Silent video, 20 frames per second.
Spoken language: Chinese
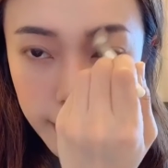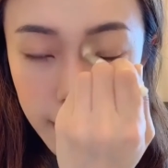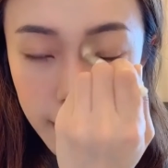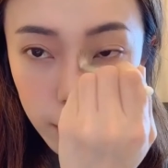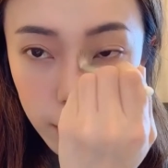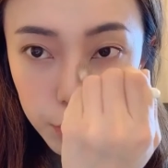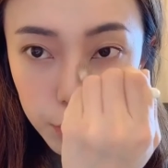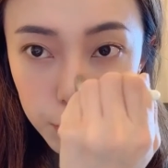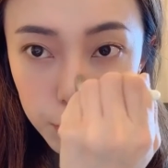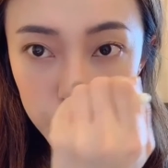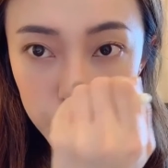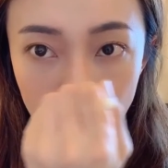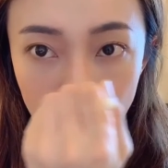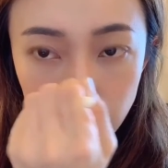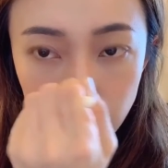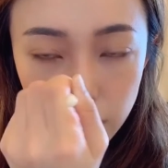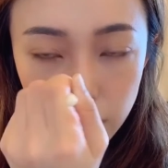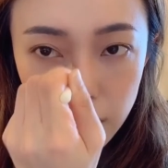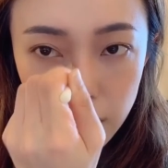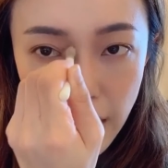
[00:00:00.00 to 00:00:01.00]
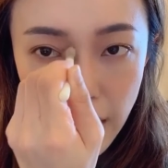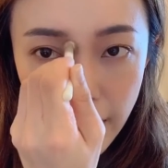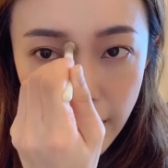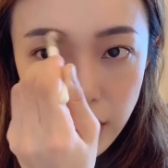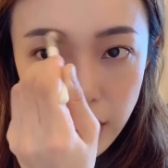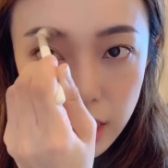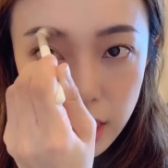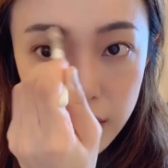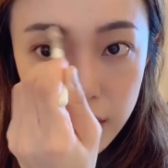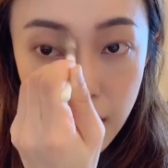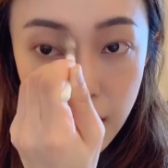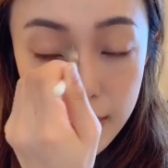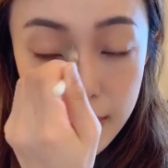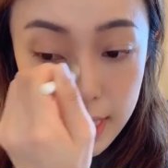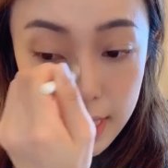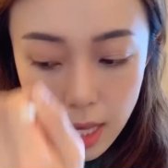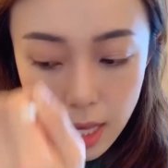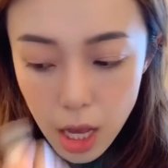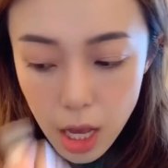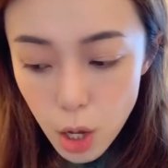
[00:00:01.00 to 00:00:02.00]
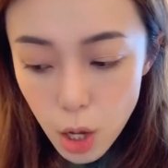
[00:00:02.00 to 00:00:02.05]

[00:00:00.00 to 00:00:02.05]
然后就做老师啊，一直这样子。